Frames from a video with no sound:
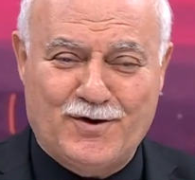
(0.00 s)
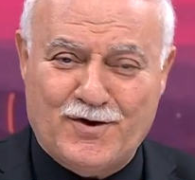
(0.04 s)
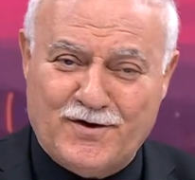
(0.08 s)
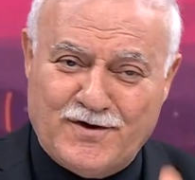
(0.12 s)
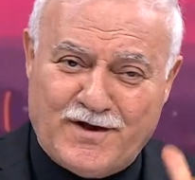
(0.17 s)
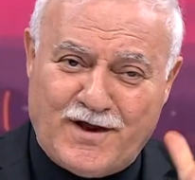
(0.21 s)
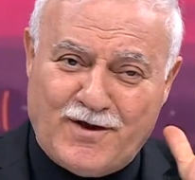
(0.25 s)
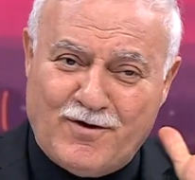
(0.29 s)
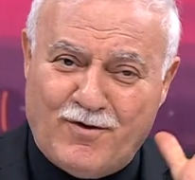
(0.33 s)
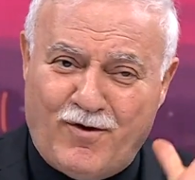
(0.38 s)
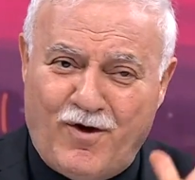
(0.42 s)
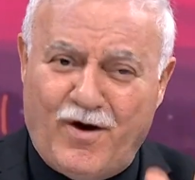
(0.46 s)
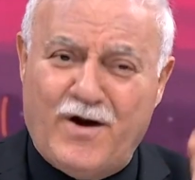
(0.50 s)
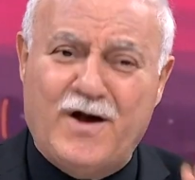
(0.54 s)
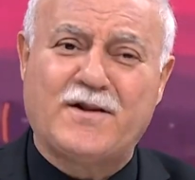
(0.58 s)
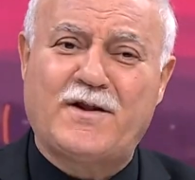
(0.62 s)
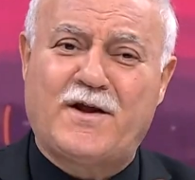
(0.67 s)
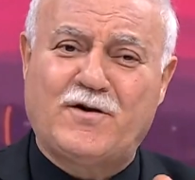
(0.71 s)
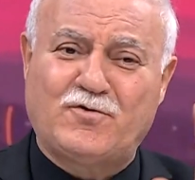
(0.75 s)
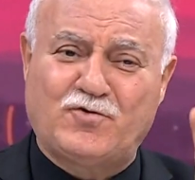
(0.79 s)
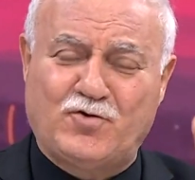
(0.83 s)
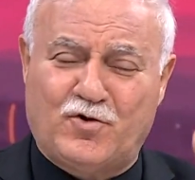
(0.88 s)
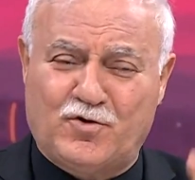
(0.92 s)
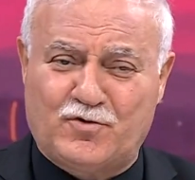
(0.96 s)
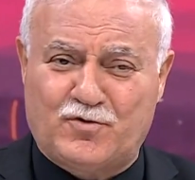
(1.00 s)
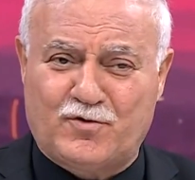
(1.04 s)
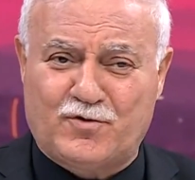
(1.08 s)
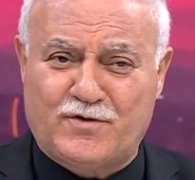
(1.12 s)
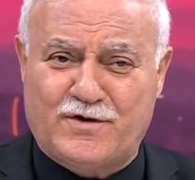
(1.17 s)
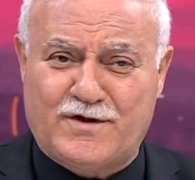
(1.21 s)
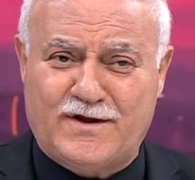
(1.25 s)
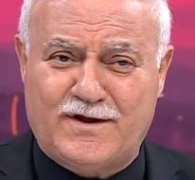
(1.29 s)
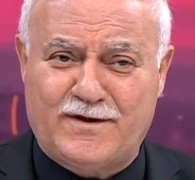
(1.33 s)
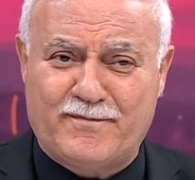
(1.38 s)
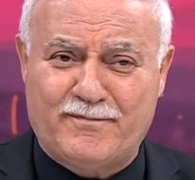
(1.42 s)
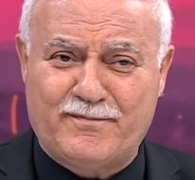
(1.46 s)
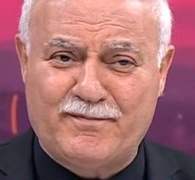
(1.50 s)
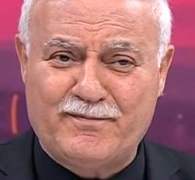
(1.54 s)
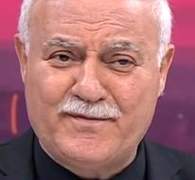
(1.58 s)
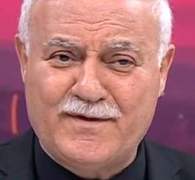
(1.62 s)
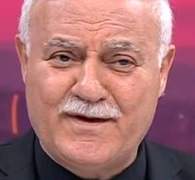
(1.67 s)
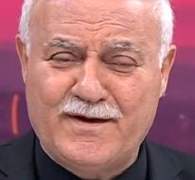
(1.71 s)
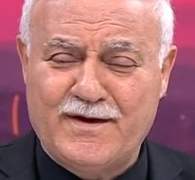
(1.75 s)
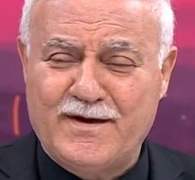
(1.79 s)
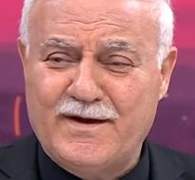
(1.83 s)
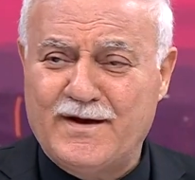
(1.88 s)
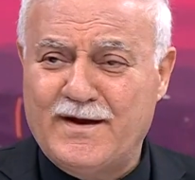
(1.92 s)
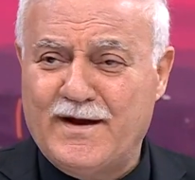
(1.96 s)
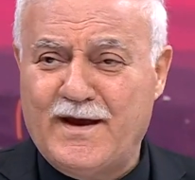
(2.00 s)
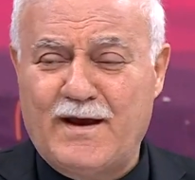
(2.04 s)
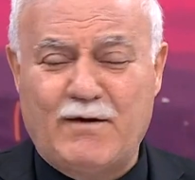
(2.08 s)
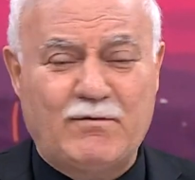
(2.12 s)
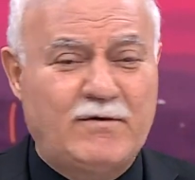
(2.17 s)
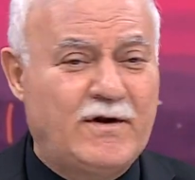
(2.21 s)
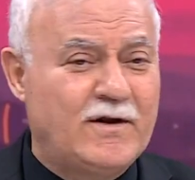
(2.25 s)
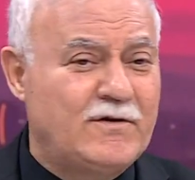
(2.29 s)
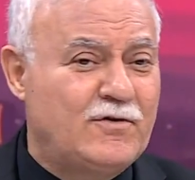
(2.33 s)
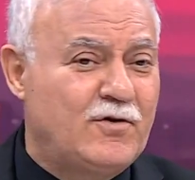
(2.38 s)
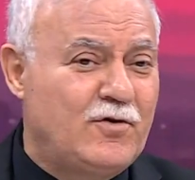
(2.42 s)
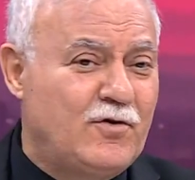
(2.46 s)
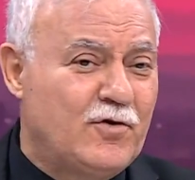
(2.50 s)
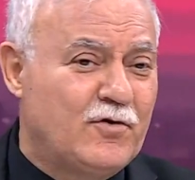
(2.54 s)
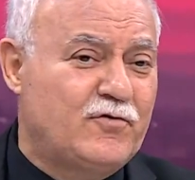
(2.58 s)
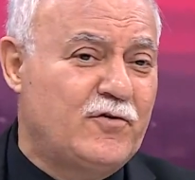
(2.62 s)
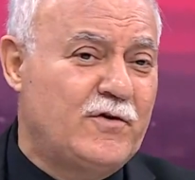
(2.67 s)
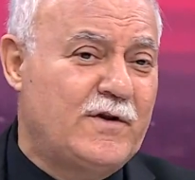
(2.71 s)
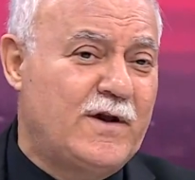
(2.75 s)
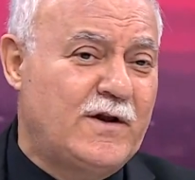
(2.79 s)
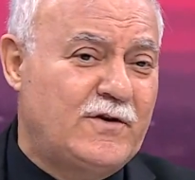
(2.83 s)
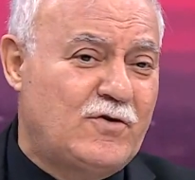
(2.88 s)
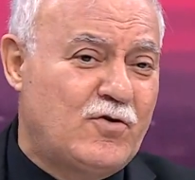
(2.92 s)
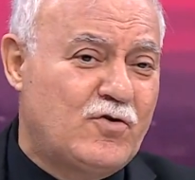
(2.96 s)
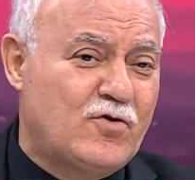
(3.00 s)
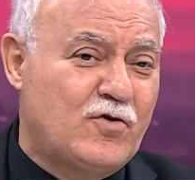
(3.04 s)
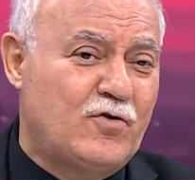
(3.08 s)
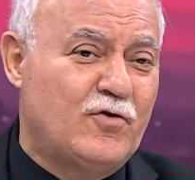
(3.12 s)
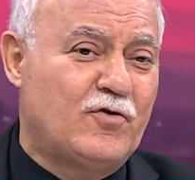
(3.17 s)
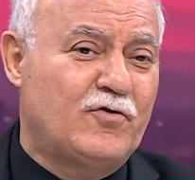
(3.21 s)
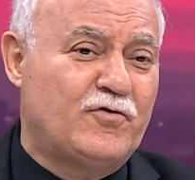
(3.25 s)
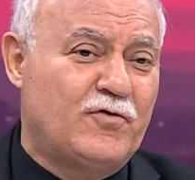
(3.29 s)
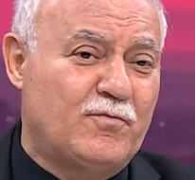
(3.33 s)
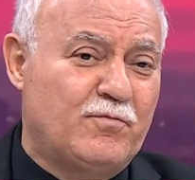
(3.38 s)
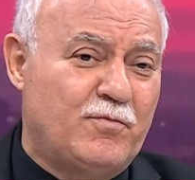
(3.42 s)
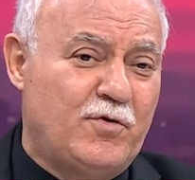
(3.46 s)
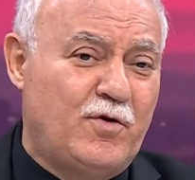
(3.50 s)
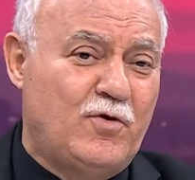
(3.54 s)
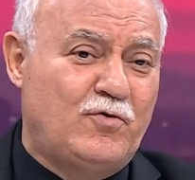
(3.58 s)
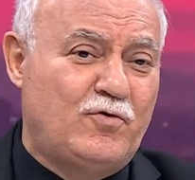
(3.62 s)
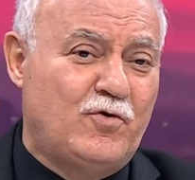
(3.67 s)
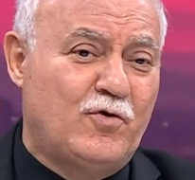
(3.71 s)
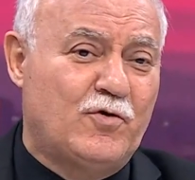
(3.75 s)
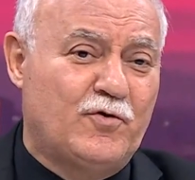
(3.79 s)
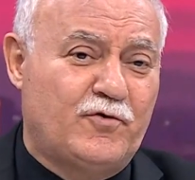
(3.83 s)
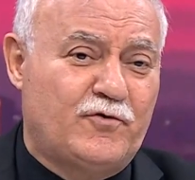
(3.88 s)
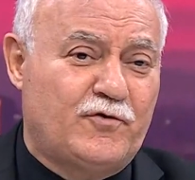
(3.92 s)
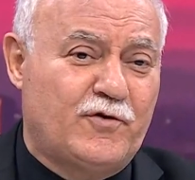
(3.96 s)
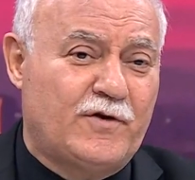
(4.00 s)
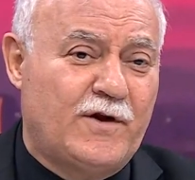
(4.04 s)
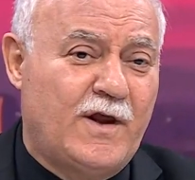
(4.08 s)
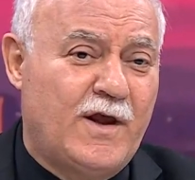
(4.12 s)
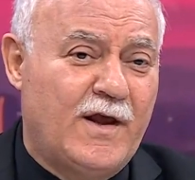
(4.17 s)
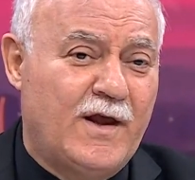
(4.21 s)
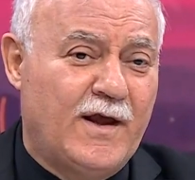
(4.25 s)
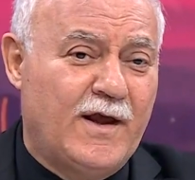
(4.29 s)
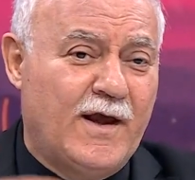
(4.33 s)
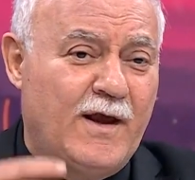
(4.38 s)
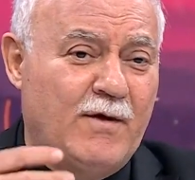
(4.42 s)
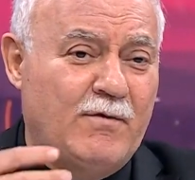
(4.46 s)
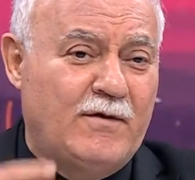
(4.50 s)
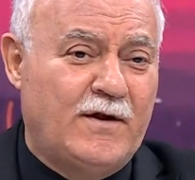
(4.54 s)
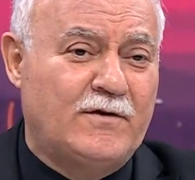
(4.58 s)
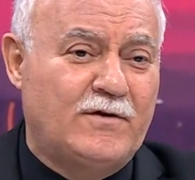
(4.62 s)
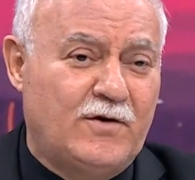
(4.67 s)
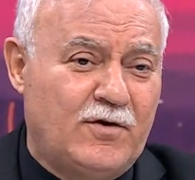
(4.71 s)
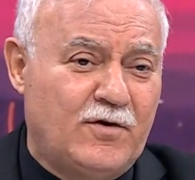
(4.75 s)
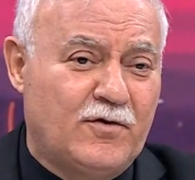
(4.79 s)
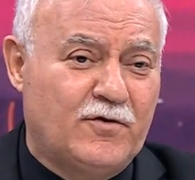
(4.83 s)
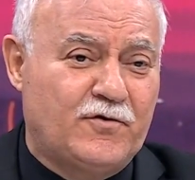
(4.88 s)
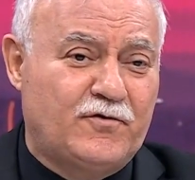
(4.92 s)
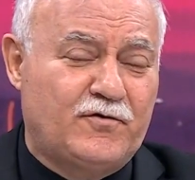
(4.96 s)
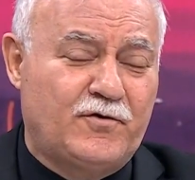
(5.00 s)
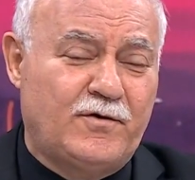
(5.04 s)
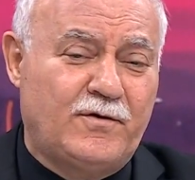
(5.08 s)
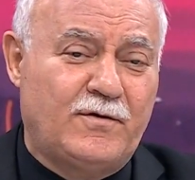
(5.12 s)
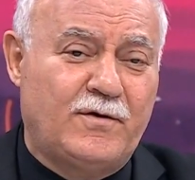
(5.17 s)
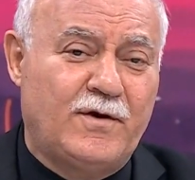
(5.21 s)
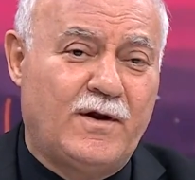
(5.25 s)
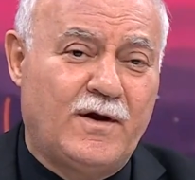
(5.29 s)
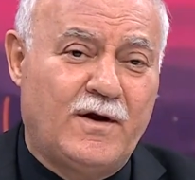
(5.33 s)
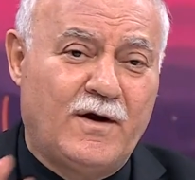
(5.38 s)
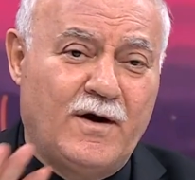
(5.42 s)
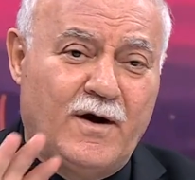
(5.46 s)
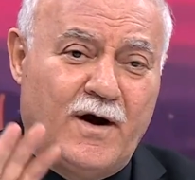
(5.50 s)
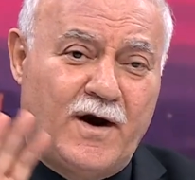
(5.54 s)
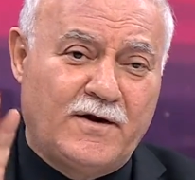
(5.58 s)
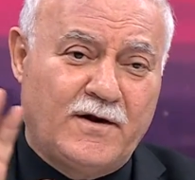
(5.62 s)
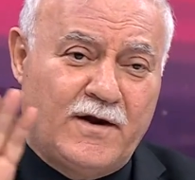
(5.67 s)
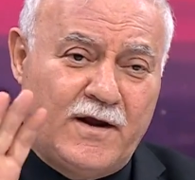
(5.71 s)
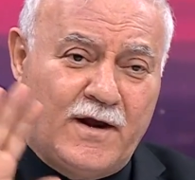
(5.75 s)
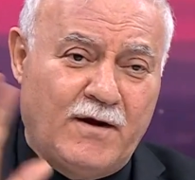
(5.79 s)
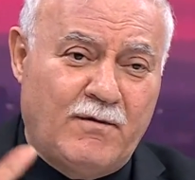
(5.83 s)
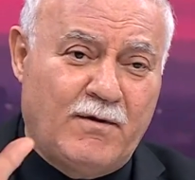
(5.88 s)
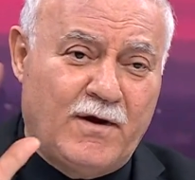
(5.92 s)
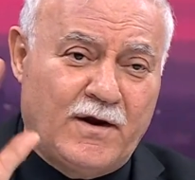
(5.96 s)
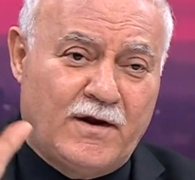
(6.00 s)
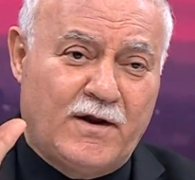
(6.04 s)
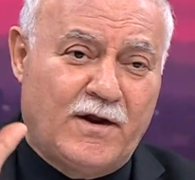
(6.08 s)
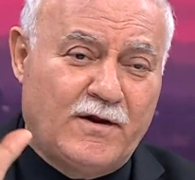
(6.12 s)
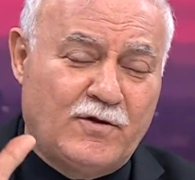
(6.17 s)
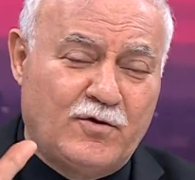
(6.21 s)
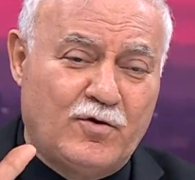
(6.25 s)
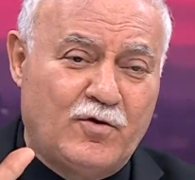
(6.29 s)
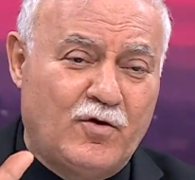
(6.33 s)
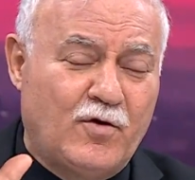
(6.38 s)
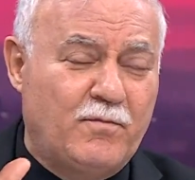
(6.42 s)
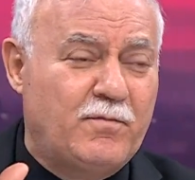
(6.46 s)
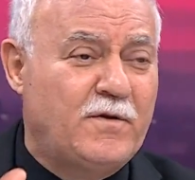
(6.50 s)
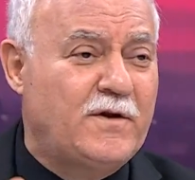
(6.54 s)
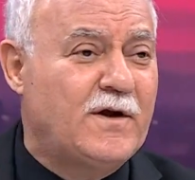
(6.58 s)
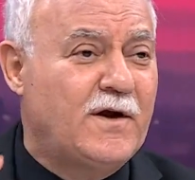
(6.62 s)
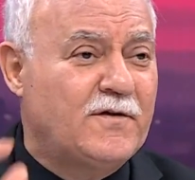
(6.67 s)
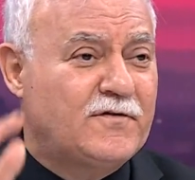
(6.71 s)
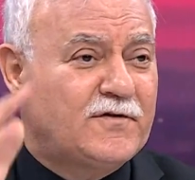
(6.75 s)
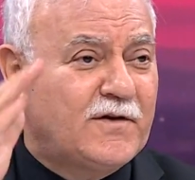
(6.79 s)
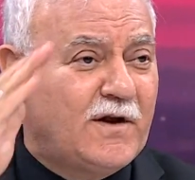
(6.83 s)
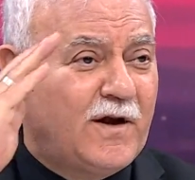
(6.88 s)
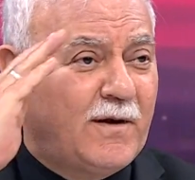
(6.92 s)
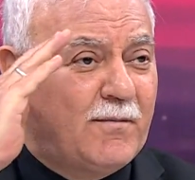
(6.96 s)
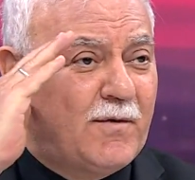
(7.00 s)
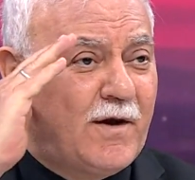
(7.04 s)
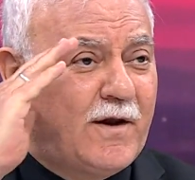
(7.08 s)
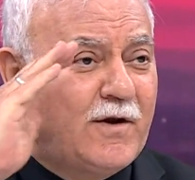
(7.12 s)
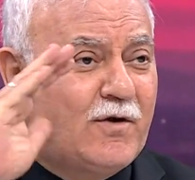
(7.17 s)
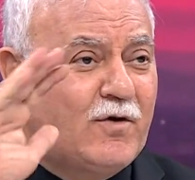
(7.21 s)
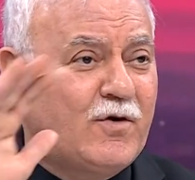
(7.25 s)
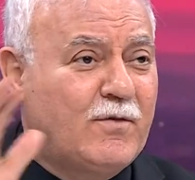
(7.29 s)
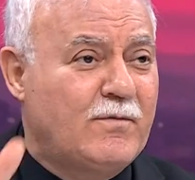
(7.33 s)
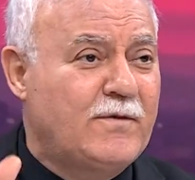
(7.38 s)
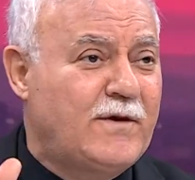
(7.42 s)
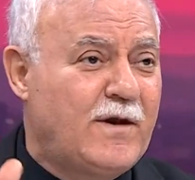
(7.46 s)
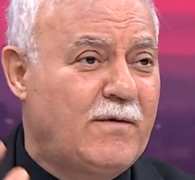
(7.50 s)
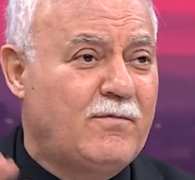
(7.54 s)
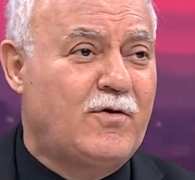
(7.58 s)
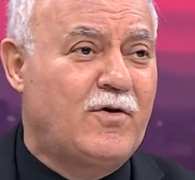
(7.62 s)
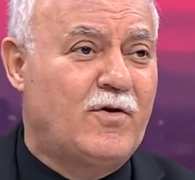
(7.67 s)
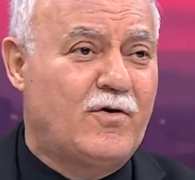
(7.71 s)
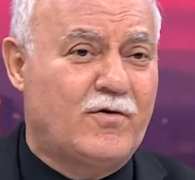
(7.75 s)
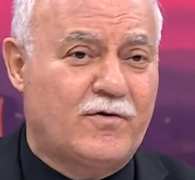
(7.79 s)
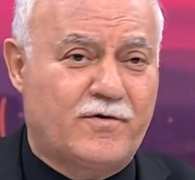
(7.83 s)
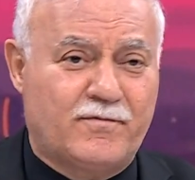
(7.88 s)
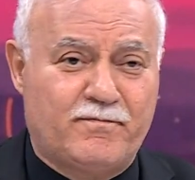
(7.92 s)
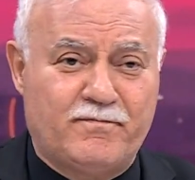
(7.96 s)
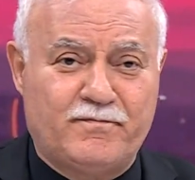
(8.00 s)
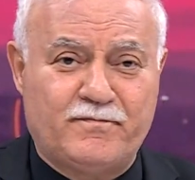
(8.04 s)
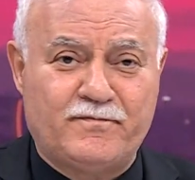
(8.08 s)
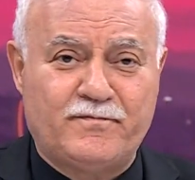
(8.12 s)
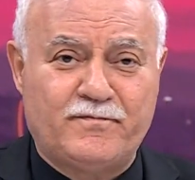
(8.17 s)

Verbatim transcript: Örneği o kadar çoktur ki. Evlendiriyorsun, yetiştiriyorsun, büyütüyorsun, evlendiriyorsun, Hadi eyvallah diyor bir daha selam aleyküm demiyor.